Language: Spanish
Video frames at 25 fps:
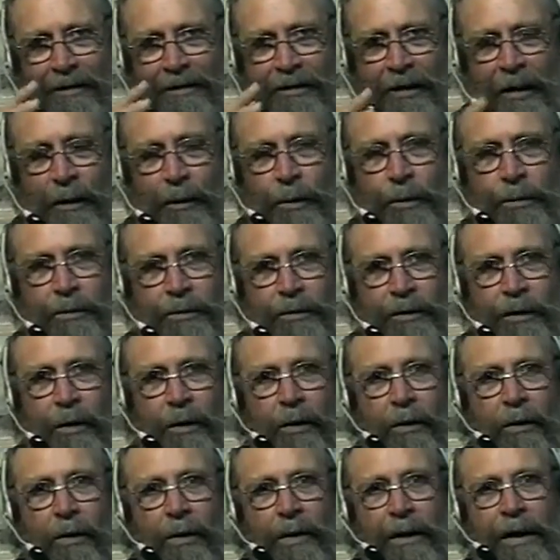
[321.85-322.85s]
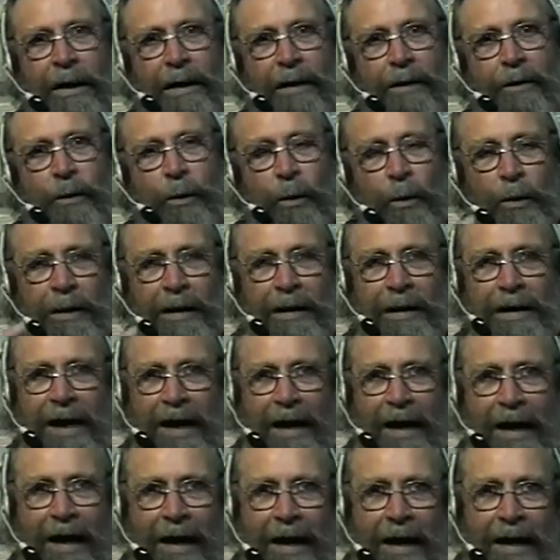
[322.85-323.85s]
se juntó con el y
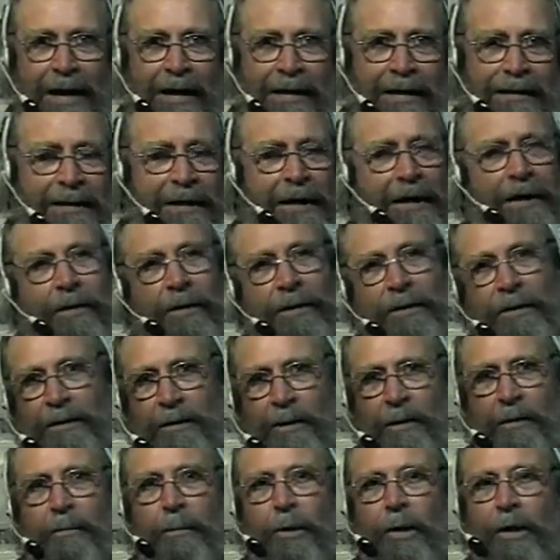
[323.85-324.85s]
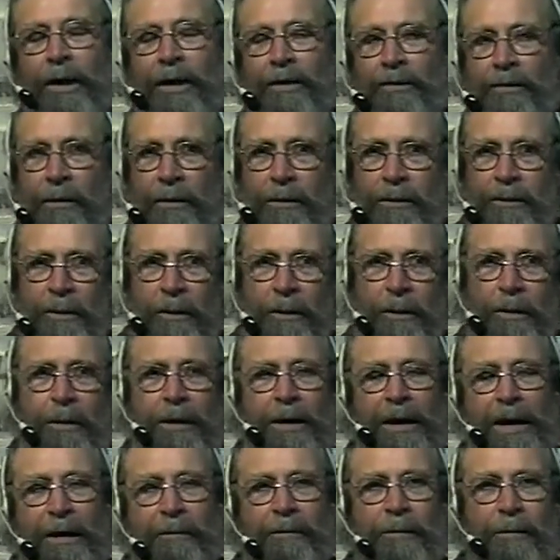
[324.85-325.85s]
La Calle, con porque son
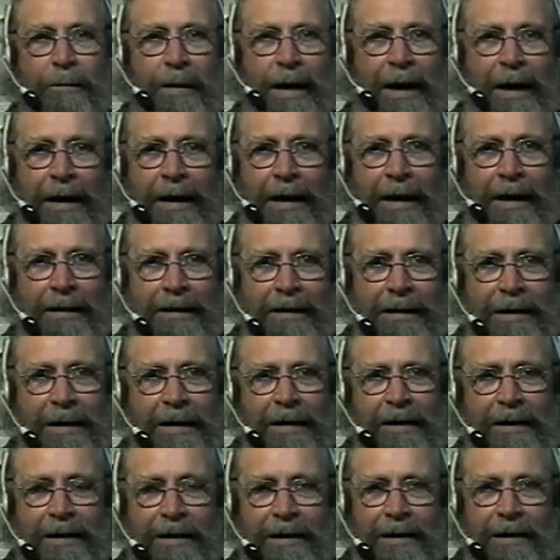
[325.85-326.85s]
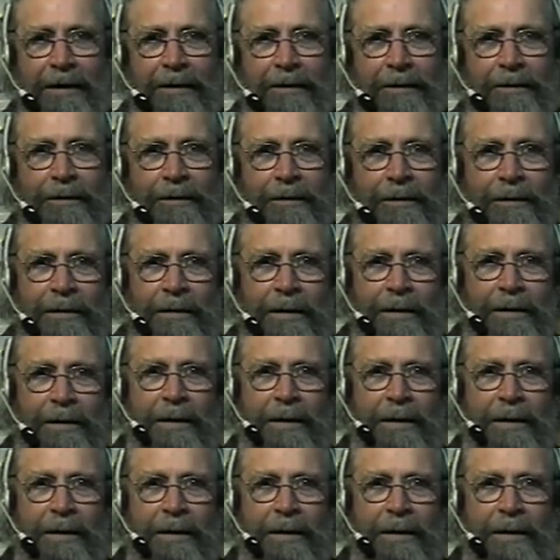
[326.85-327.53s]
todos de la misma calaña, ¿no?